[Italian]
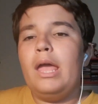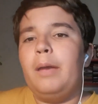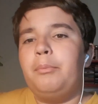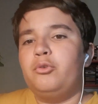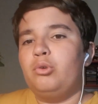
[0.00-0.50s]

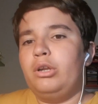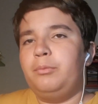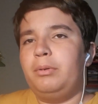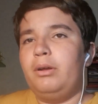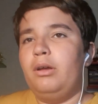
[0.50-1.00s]
e poi sulla,
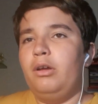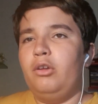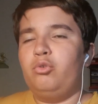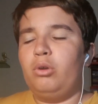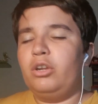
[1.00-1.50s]
rip-
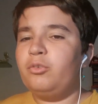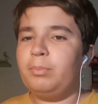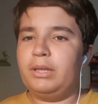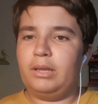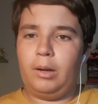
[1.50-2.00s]
eh, sulla
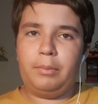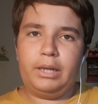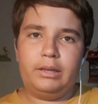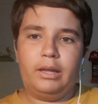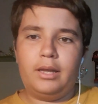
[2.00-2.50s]
rispinta la
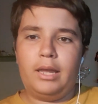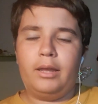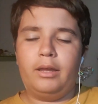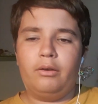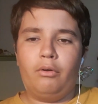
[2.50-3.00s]
prende
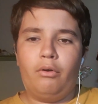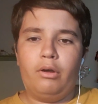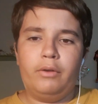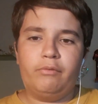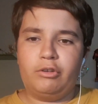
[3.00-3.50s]
e
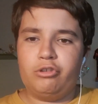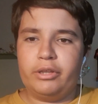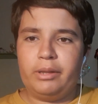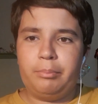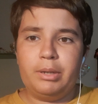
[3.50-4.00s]
eh, il
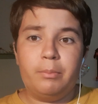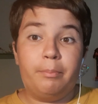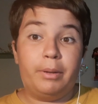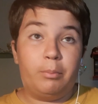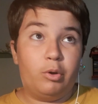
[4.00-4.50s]
facile tapping
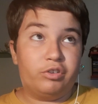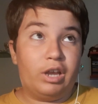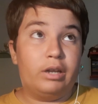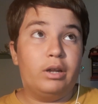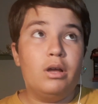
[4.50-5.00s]
per
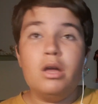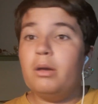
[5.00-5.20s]
Moisken.